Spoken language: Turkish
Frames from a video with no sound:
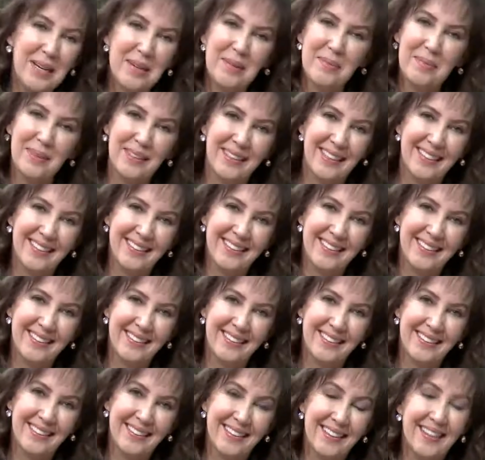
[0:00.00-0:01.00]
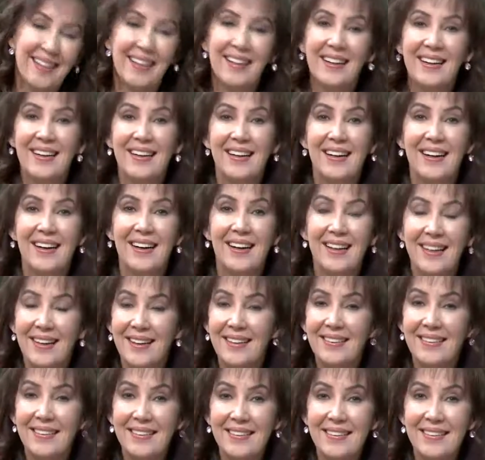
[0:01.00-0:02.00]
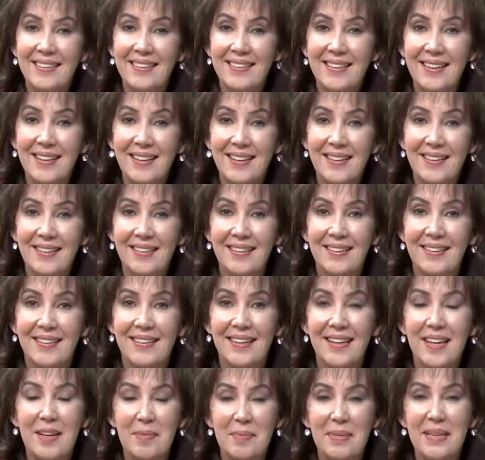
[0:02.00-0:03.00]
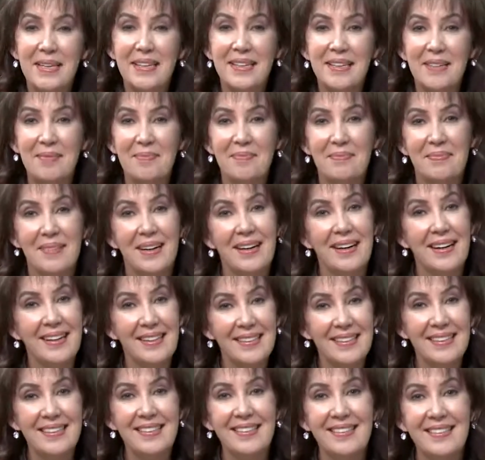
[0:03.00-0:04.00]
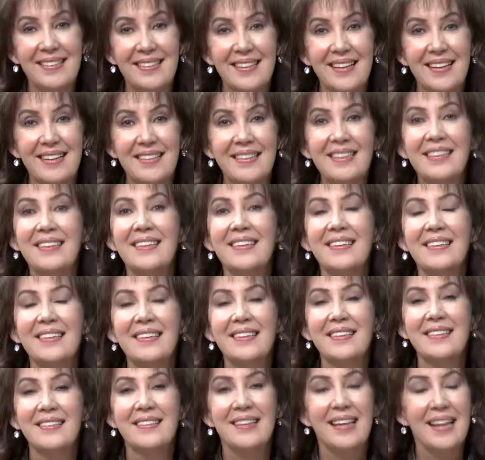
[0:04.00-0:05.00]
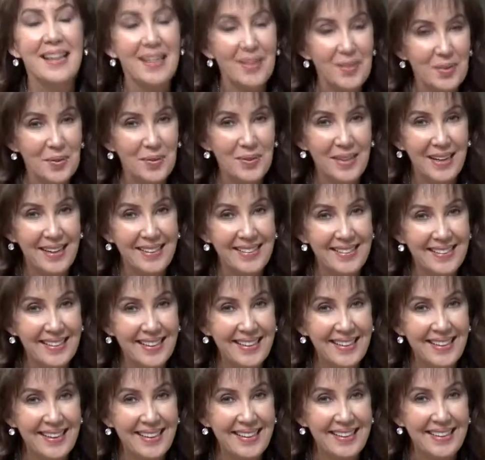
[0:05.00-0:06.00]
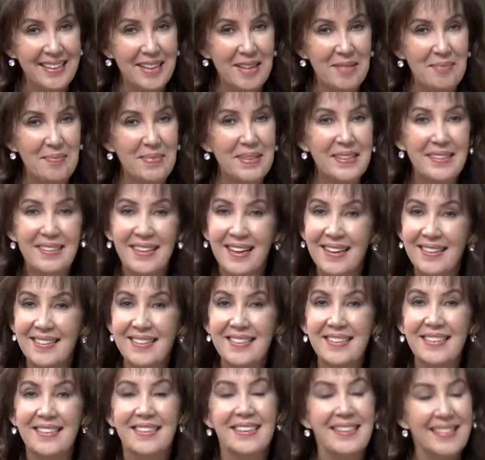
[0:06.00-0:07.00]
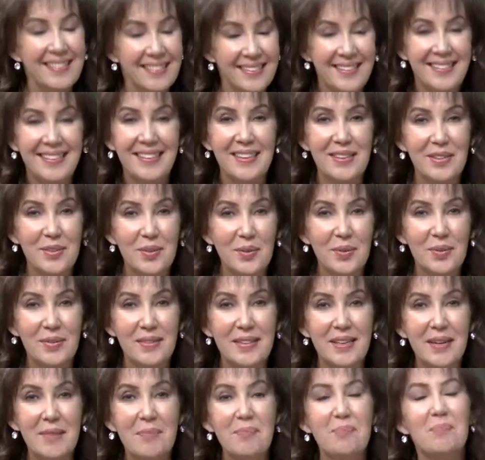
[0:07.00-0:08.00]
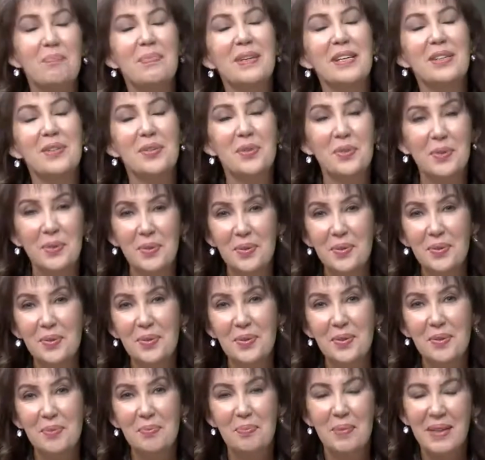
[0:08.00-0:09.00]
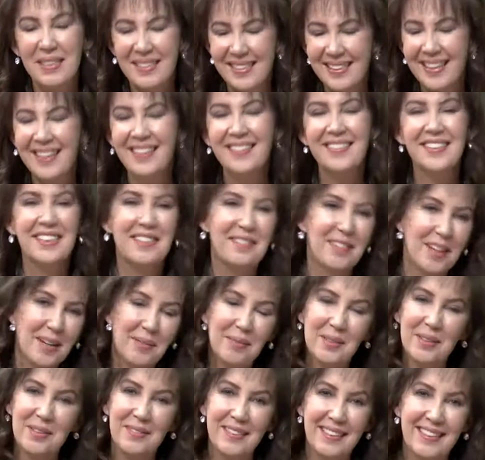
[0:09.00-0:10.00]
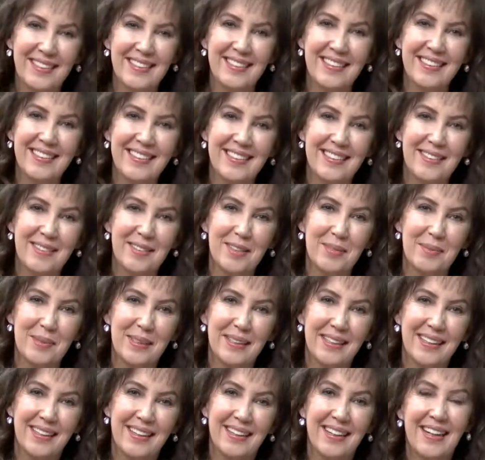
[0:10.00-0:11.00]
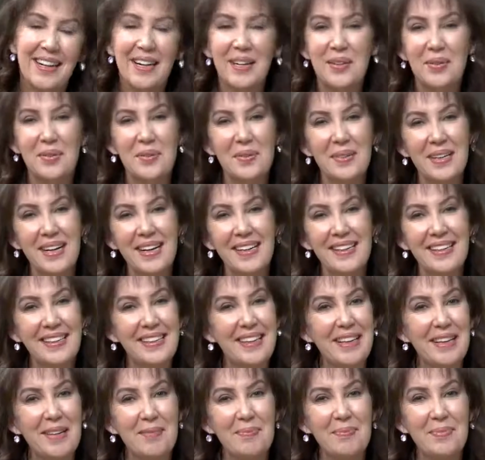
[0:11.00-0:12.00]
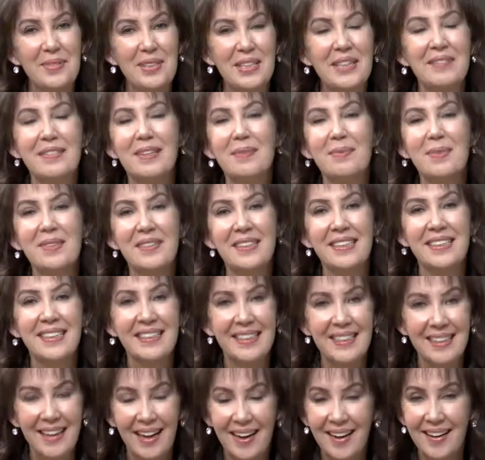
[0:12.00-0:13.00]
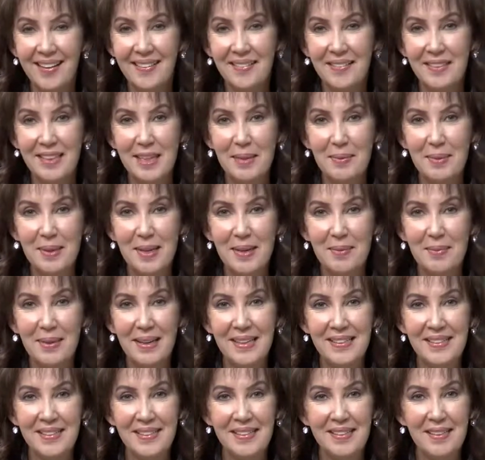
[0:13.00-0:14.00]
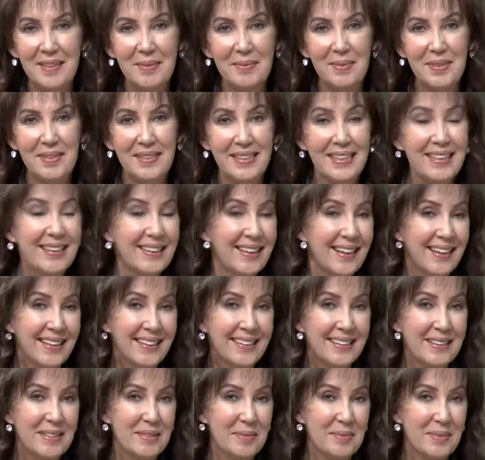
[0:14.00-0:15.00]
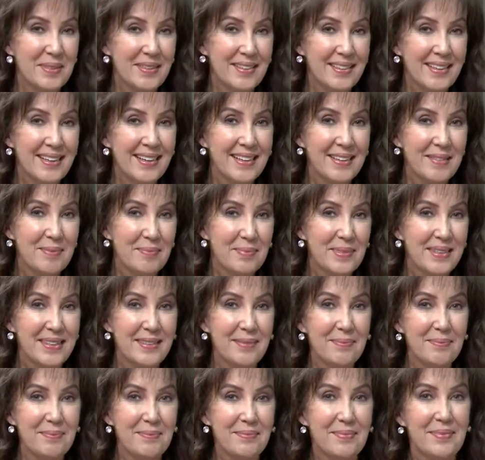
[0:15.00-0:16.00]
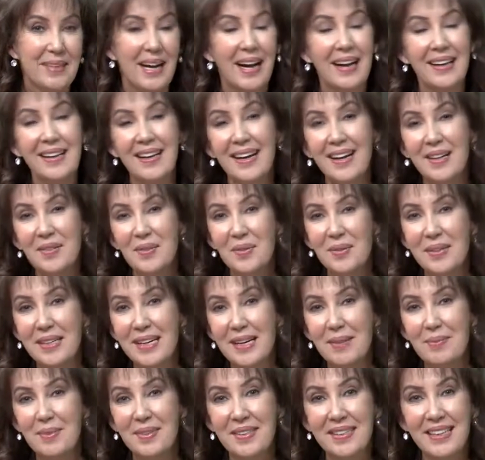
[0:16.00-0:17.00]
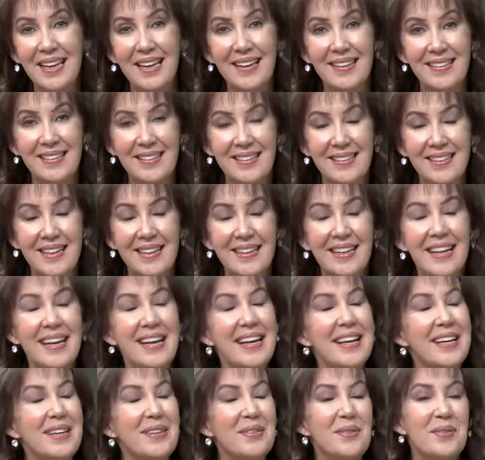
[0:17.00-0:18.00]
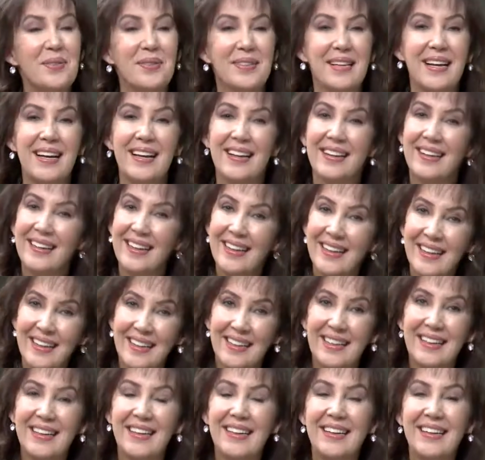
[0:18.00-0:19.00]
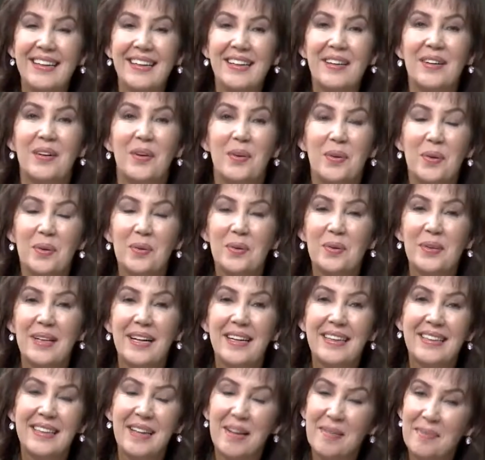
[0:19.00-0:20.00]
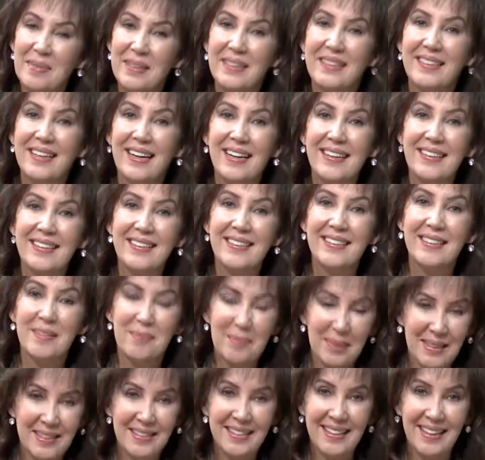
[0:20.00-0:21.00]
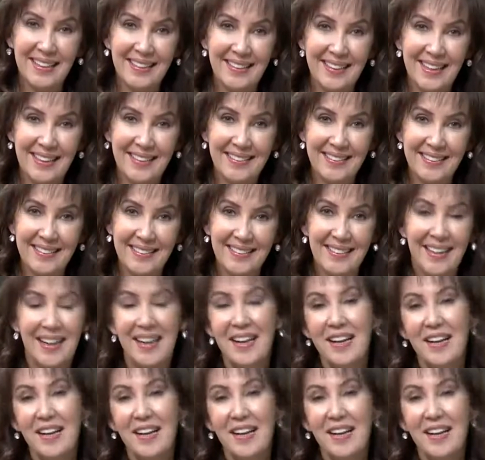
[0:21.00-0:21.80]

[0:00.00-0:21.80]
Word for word: Merhabalar. Hayatınızda eminim annenizden dinlediğiniz en güzel şeylerden bir tanesi nedir diye sorsam birçoğunuz masal cevabını vereceksiniz bana. Dünyaya gelip çevremizdekileri algılamaya başladığımız ilk anlarımızda bizim hayal dünyamızı geliştiren en güzel e, olgulardan bir tanesi masallardır.